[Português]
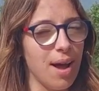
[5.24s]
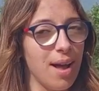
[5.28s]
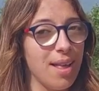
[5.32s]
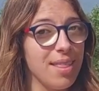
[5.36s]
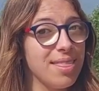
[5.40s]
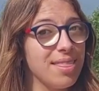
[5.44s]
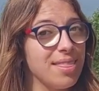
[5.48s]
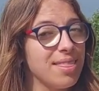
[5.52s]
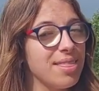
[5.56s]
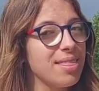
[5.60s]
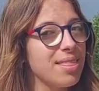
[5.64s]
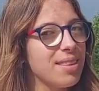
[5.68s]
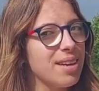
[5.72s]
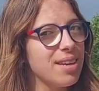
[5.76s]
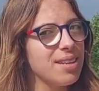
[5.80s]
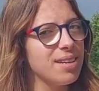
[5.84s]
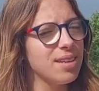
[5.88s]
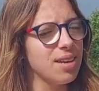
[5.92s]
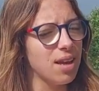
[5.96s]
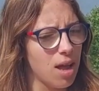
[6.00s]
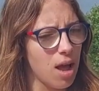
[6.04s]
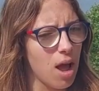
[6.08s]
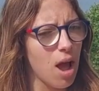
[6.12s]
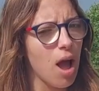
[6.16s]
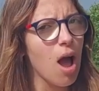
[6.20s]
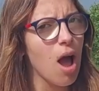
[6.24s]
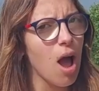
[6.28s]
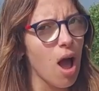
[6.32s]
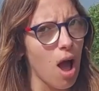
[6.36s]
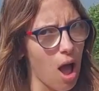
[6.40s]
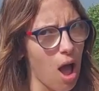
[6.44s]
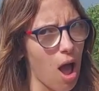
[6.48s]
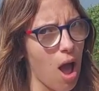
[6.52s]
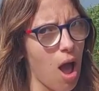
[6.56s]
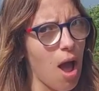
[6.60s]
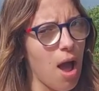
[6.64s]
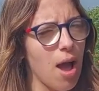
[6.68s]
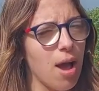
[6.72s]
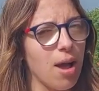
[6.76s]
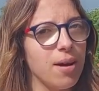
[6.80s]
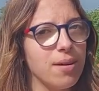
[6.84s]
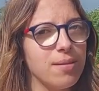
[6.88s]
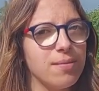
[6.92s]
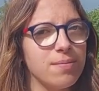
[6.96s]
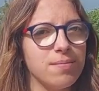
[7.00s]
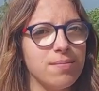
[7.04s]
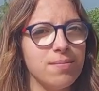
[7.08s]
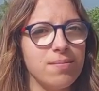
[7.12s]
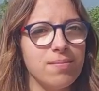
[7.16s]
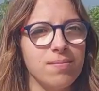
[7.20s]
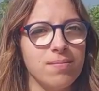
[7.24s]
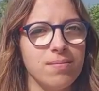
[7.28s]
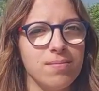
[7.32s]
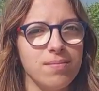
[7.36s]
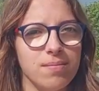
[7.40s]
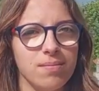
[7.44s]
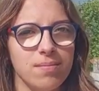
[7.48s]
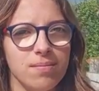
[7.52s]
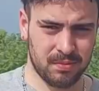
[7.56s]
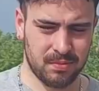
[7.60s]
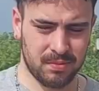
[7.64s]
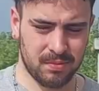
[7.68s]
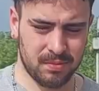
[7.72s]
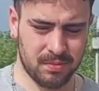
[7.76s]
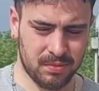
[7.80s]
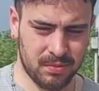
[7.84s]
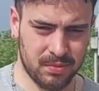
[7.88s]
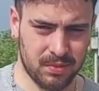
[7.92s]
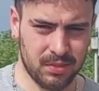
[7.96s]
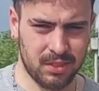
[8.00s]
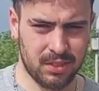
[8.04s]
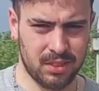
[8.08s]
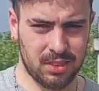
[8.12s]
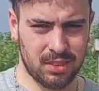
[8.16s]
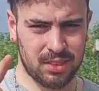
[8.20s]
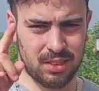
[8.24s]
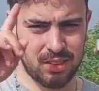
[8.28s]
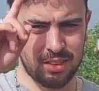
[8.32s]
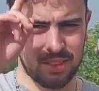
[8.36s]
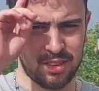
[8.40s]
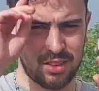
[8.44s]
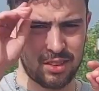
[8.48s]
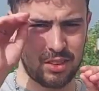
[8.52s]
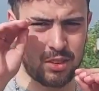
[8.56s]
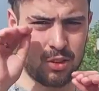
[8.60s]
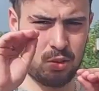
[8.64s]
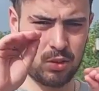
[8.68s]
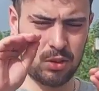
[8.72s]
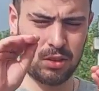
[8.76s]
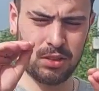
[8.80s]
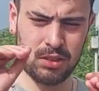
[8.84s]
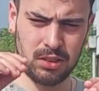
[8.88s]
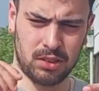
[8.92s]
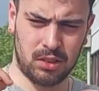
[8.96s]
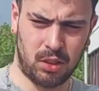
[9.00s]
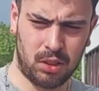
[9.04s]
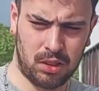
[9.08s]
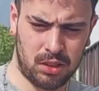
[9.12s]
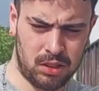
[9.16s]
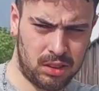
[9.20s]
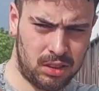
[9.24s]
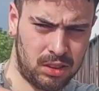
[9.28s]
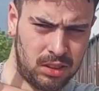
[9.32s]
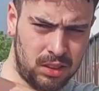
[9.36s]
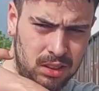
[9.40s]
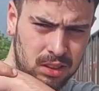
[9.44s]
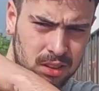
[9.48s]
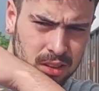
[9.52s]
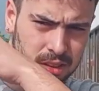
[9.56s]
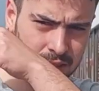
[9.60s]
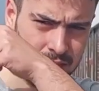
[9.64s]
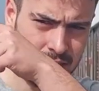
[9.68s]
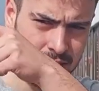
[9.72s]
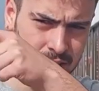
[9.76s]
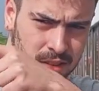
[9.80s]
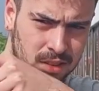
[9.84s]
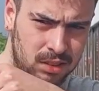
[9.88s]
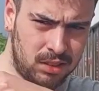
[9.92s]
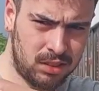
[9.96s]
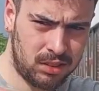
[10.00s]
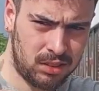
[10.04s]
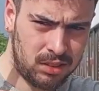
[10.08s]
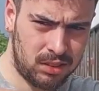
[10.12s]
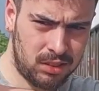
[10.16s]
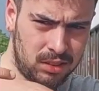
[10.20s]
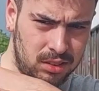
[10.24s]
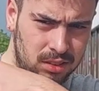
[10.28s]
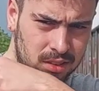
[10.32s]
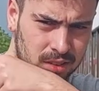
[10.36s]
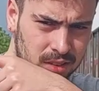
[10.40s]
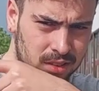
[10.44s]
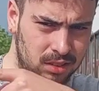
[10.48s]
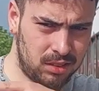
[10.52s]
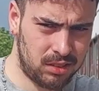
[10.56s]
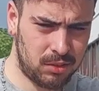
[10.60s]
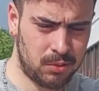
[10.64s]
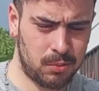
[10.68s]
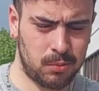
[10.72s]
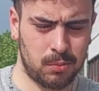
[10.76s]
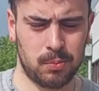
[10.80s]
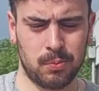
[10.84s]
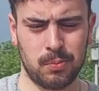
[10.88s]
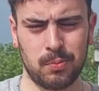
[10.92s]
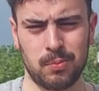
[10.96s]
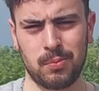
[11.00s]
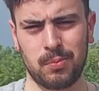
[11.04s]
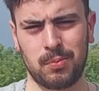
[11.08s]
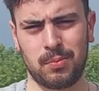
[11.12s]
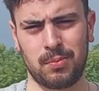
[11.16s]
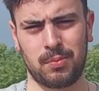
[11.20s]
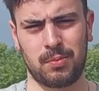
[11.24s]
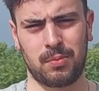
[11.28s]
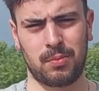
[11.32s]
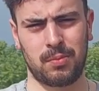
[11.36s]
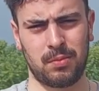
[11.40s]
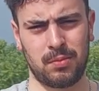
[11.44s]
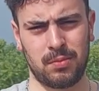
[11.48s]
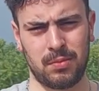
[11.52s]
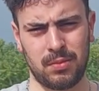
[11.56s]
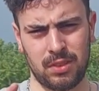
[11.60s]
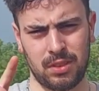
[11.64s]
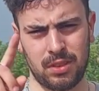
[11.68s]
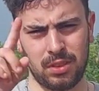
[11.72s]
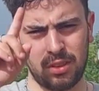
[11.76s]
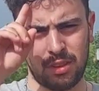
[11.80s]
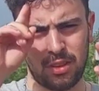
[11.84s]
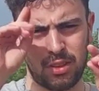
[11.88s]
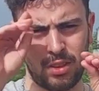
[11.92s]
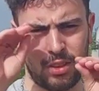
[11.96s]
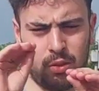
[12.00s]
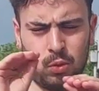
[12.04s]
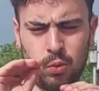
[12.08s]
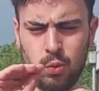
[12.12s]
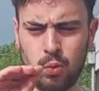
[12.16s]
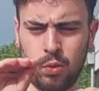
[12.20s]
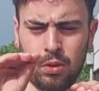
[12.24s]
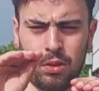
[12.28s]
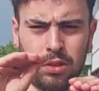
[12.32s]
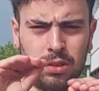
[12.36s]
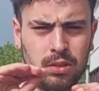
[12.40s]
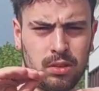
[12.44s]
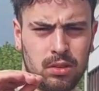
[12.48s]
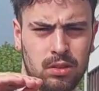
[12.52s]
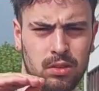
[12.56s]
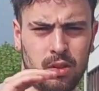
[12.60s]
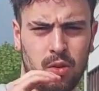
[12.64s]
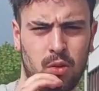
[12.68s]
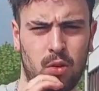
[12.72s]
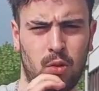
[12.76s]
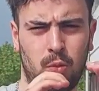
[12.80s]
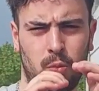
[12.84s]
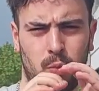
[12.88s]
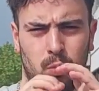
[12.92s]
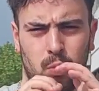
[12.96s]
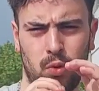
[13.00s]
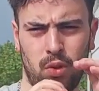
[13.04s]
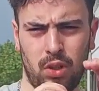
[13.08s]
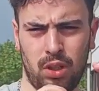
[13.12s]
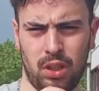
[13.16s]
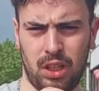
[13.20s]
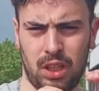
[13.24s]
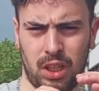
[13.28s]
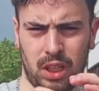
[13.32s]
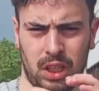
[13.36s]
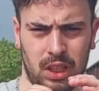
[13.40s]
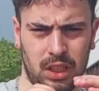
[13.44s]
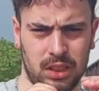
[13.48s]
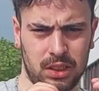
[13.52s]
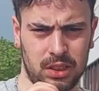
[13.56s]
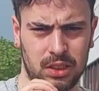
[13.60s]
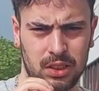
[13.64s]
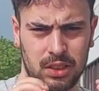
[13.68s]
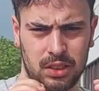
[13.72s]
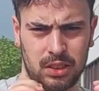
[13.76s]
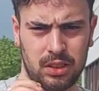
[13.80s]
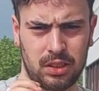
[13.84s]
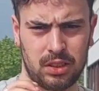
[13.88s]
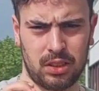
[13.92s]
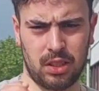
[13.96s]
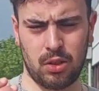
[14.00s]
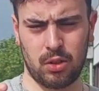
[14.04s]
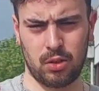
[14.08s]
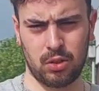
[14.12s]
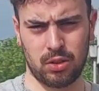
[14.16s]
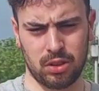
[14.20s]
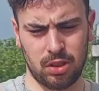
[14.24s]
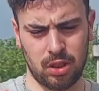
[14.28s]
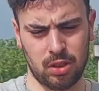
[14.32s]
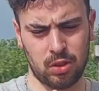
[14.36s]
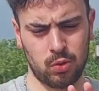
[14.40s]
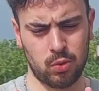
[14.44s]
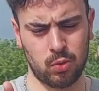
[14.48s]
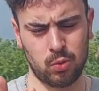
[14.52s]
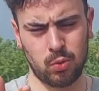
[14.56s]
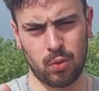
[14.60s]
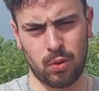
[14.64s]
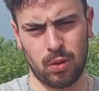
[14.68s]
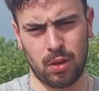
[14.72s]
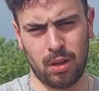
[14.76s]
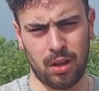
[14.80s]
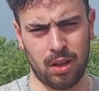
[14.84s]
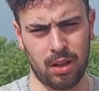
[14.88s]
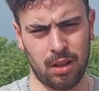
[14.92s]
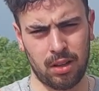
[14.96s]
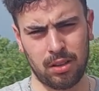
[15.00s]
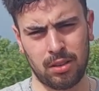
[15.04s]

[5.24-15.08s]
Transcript: Educação é um direito. Educação é passar de geração em geração. Educação é comunicação.